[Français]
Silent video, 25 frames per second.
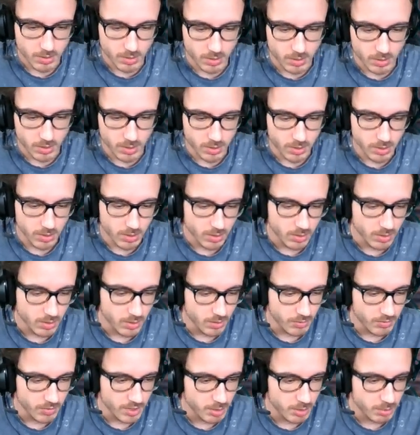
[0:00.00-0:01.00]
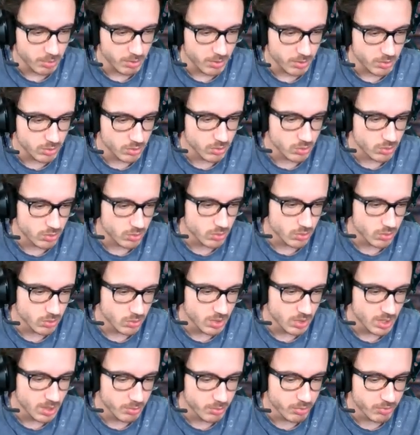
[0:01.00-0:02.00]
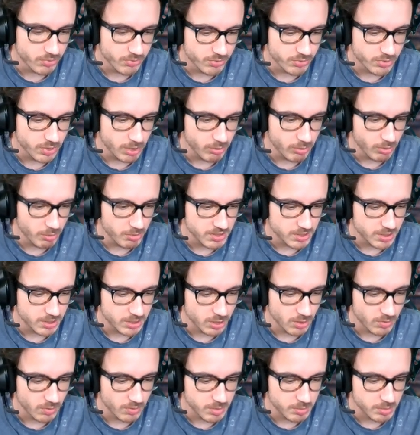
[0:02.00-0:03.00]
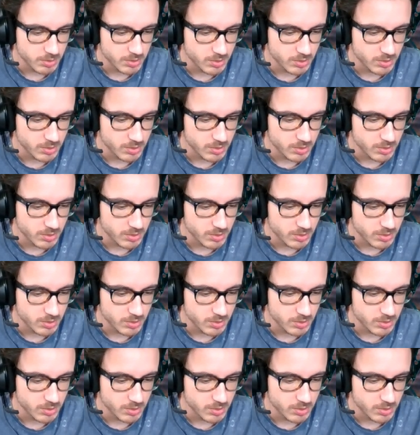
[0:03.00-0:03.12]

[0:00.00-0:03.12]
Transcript: Euh, on va aller prendre du, de la bouffe dans ma messagerie en fait,